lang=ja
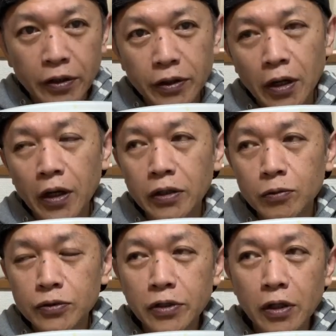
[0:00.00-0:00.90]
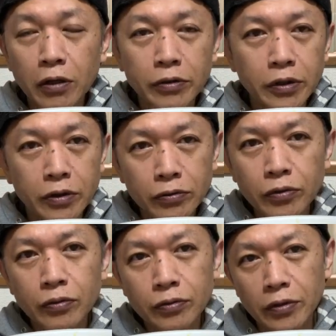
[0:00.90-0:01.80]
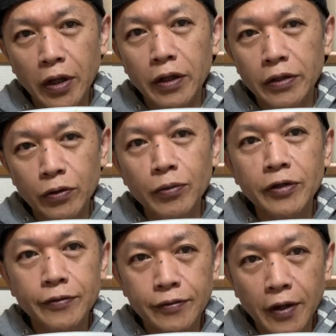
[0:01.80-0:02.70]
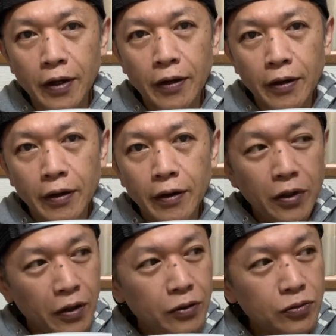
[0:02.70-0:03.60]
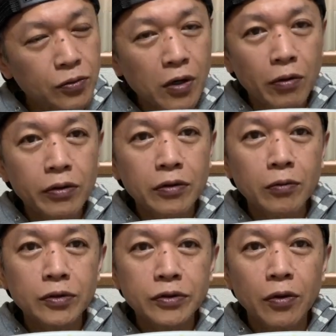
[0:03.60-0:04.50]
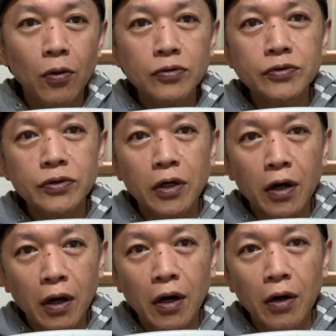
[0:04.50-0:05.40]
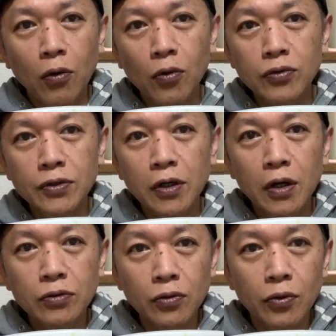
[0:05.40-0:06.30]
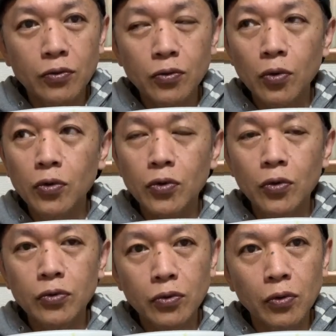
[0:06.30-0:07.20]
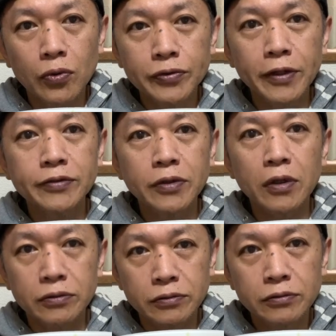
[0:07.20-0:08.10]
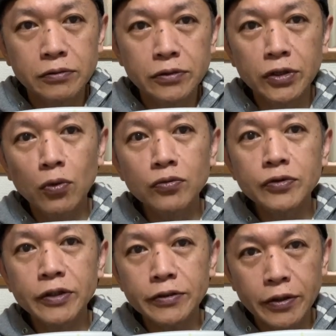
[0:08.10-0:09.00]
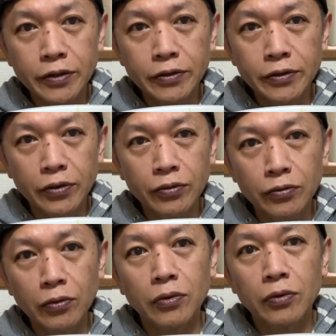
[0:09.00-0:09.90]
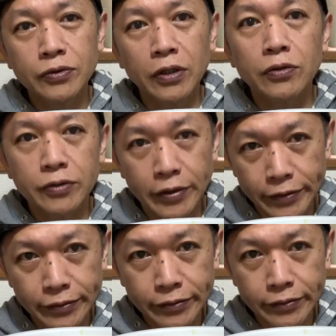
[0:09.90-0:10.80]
なんかにも力を入れてるということで有名ですね。で、ちょっと変わってまして、本社が大阪と東京とふたつある日本社製っていうのを採用されている。